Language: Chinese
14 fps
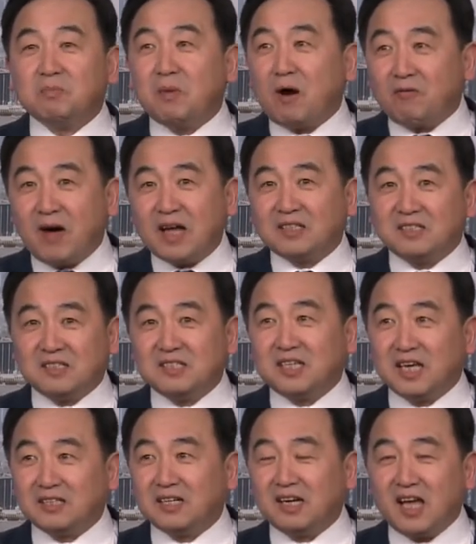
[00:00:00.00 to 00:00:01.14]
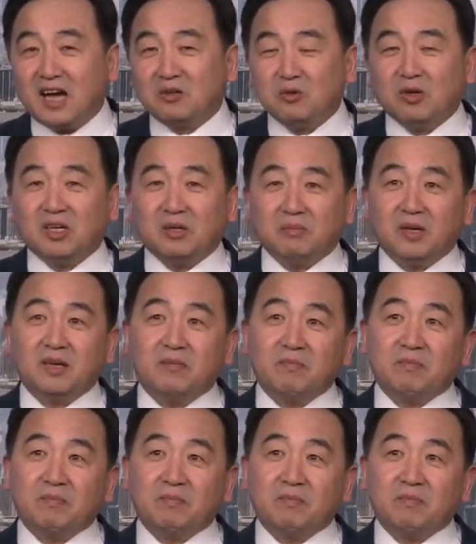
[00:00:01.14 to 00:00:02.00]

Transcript: 爆发之前的两个月里面，